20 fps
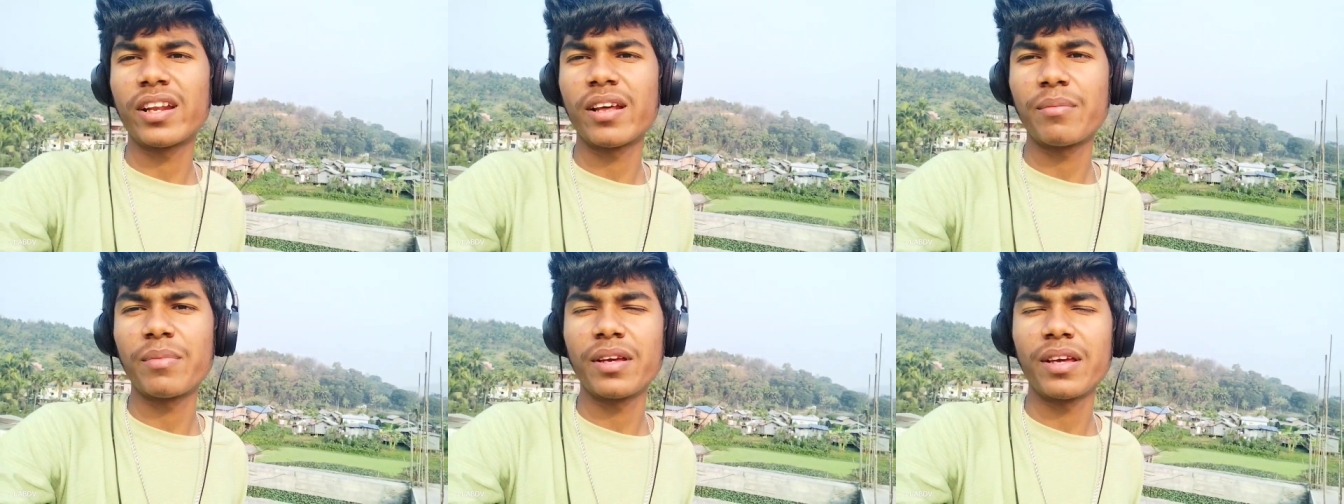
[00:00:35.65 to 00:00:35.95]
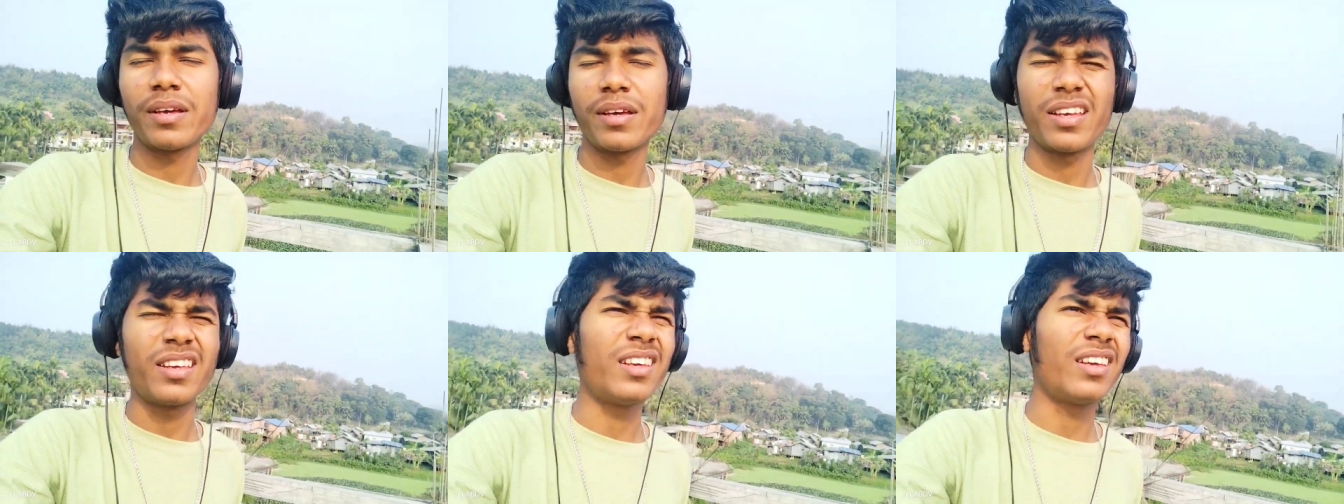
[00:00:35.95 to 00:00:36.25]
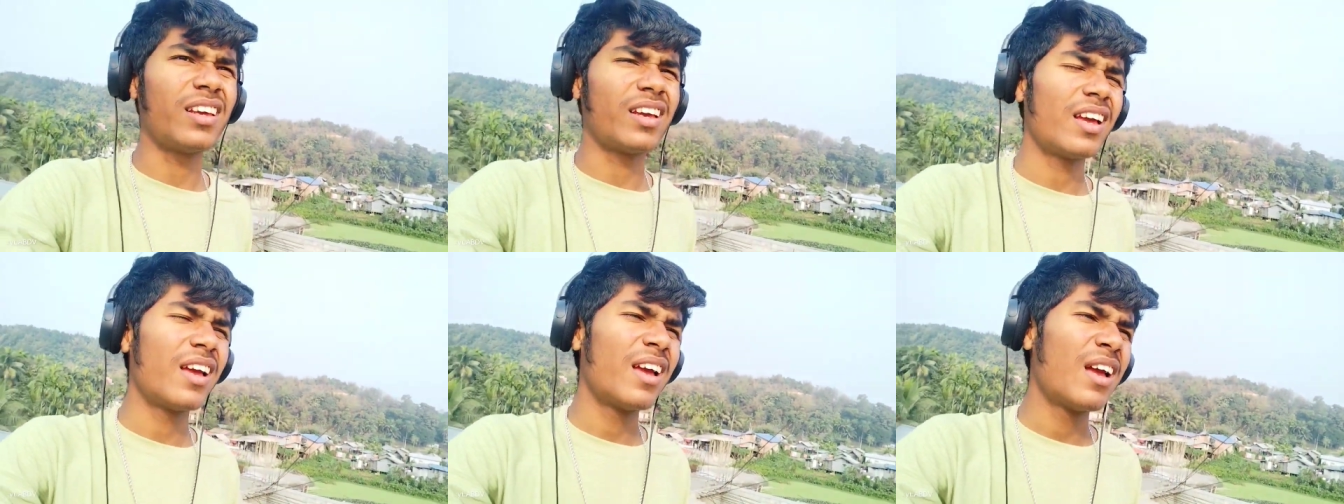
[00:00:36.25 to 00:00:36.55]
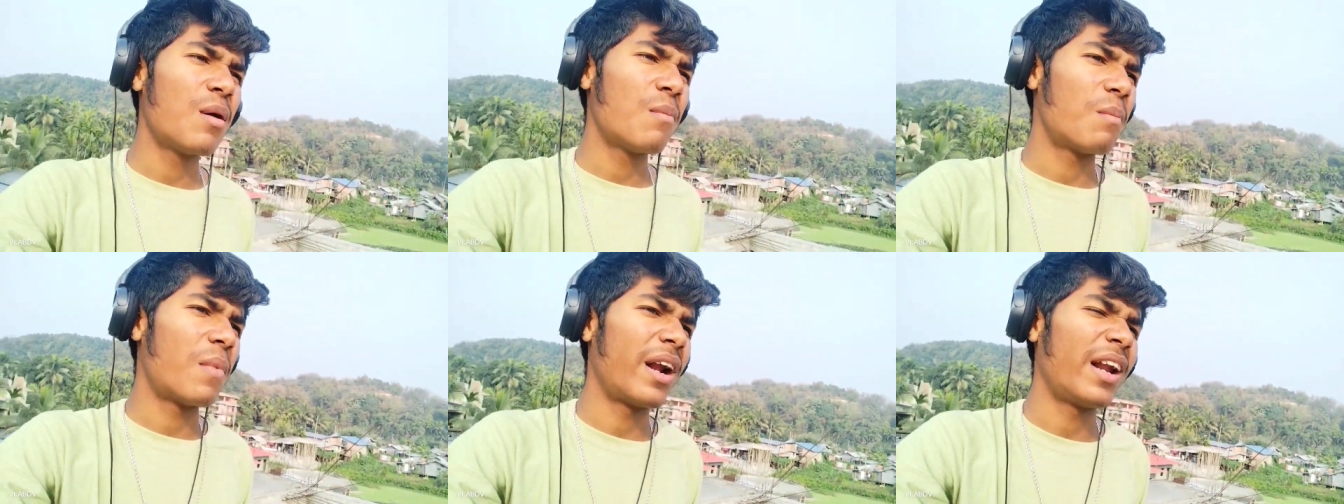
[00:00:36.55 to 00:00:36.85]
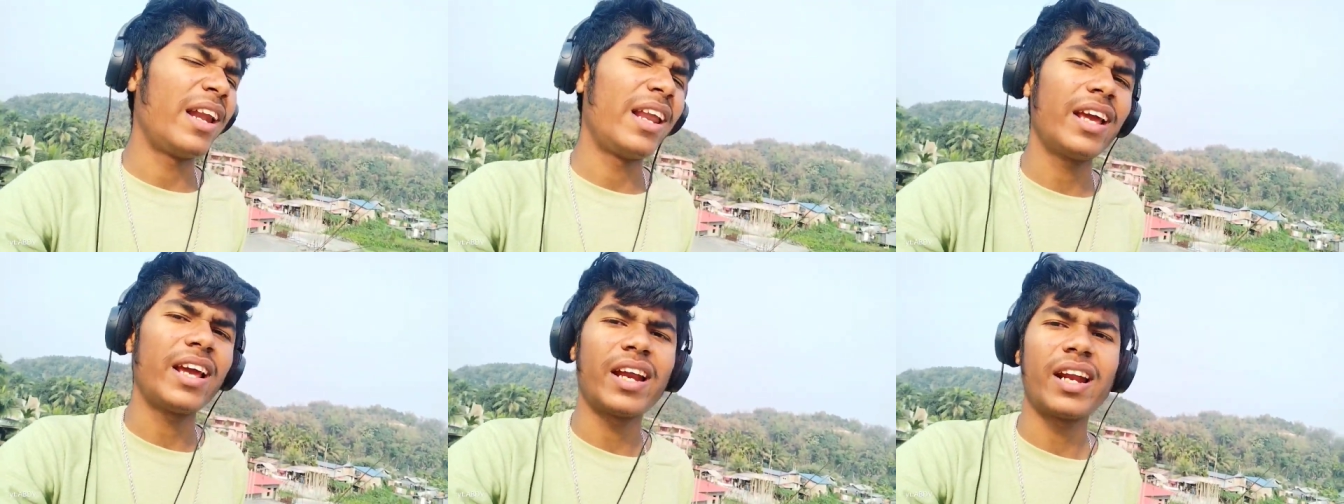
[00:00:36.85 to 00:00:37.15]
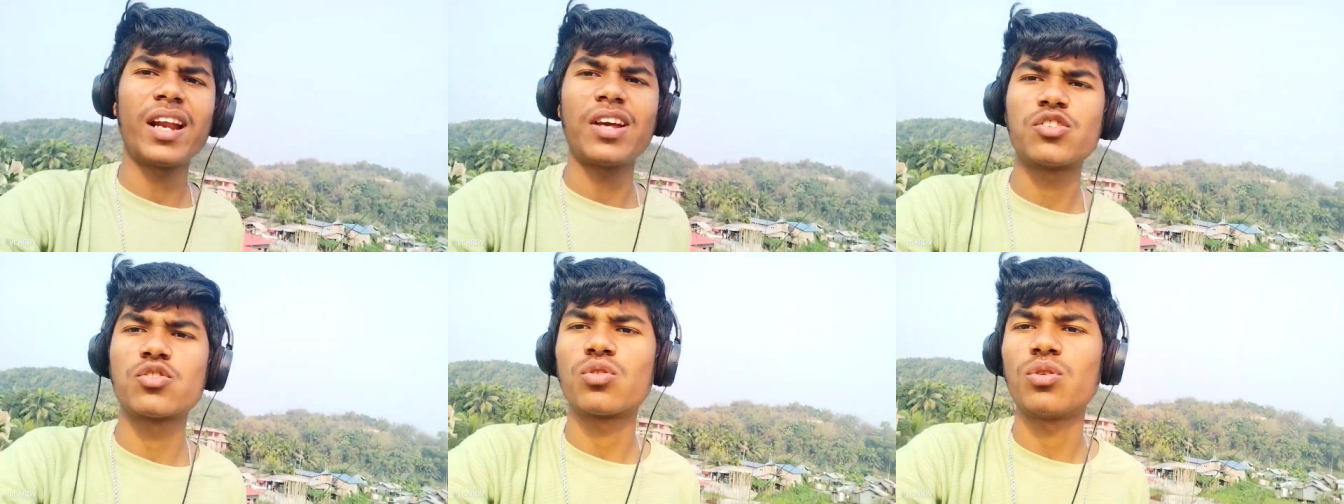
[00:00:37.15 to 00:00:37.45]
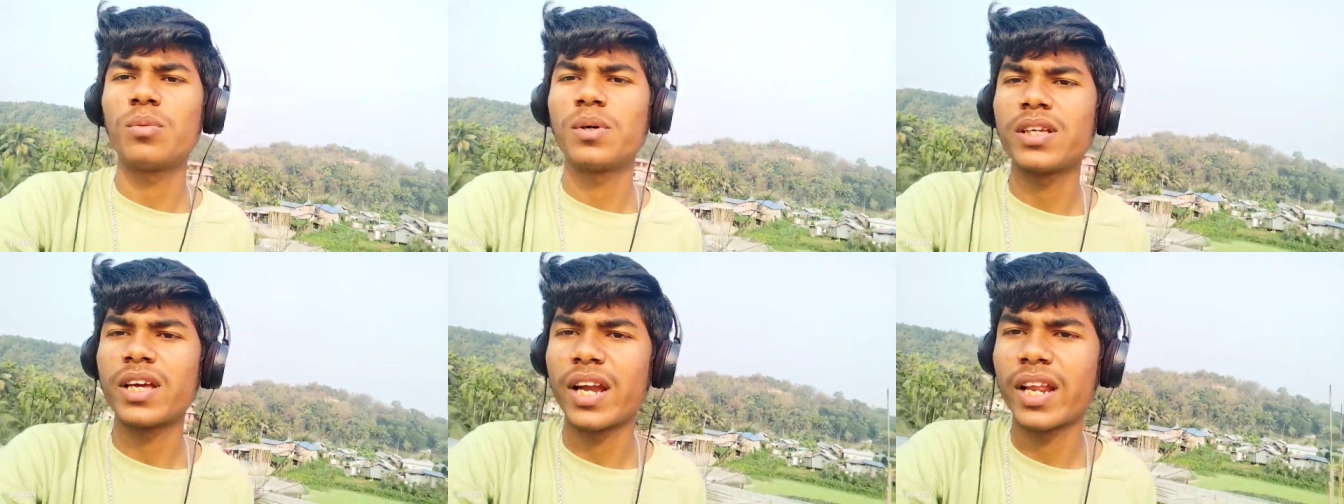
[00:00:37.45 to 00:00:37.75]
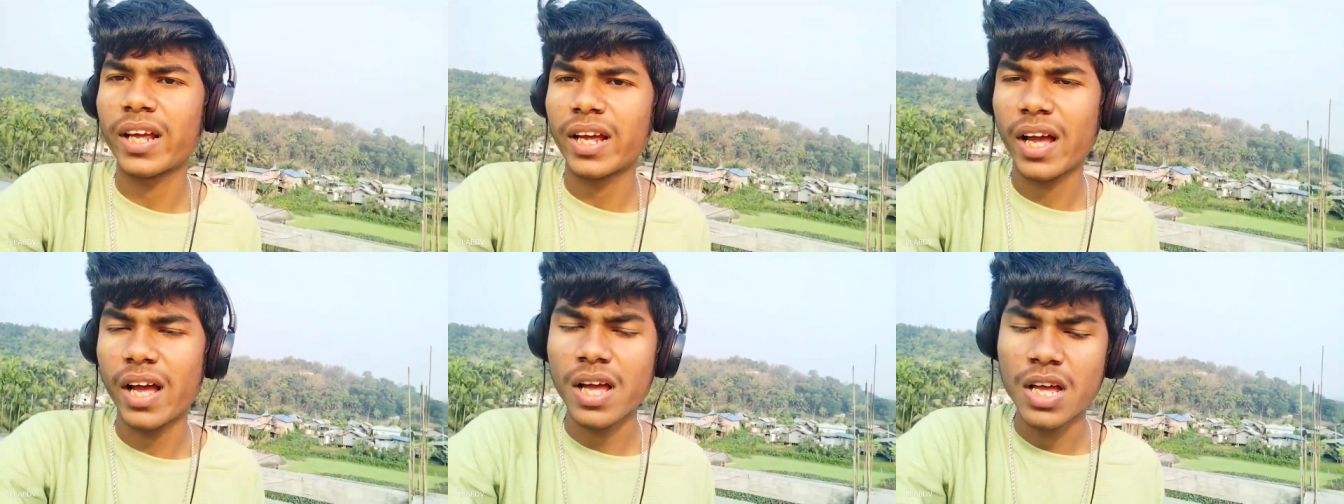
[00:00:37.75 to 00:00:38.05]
अभी मन नहीं कर रहा है स्कूल में जाने का